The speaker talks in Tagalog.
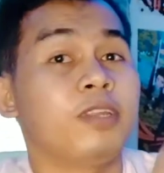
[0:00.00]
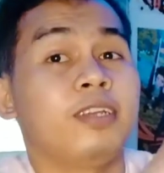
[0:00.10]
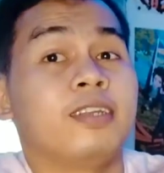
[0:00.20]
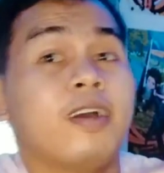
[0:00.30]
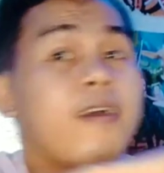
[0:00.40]
Pwede
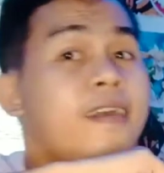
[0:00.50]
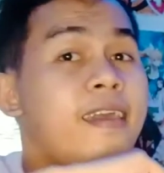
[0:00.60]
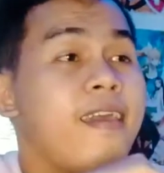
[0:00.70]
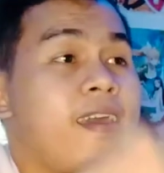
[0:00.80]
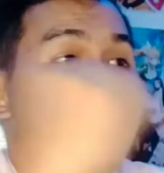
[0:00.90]
ka na.
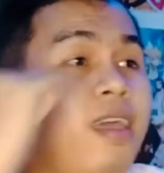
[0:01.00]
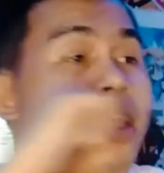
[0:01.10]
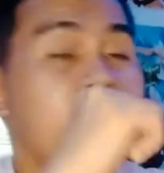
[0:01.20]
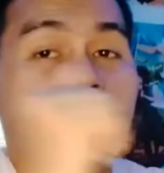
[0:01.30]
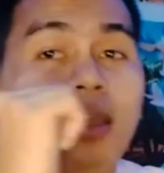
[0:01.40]

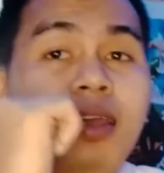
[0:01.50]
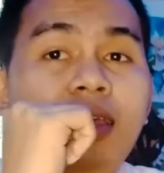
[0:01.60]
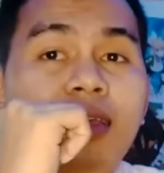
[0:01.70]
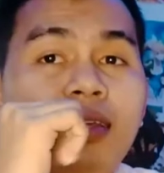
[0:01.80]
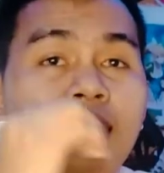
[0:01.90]

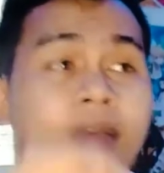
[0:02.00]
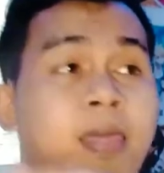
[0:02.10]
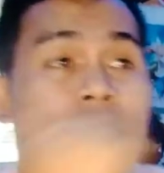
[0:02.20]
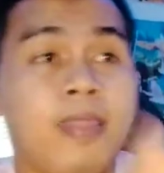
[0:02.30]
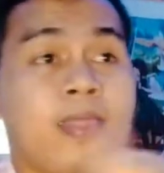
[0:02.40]
Hey.
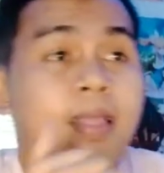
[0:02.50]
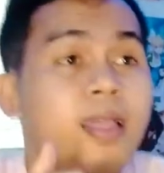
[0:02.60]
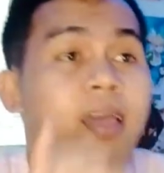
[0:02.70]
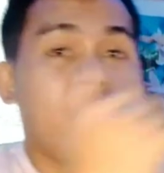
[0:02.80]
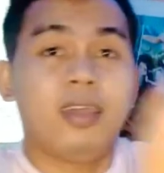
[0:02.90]

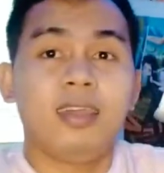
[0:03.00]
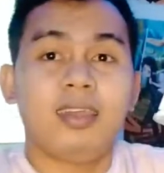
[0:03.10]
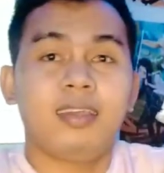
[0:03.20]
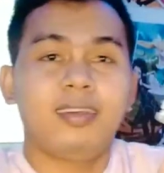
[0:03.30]
Hey.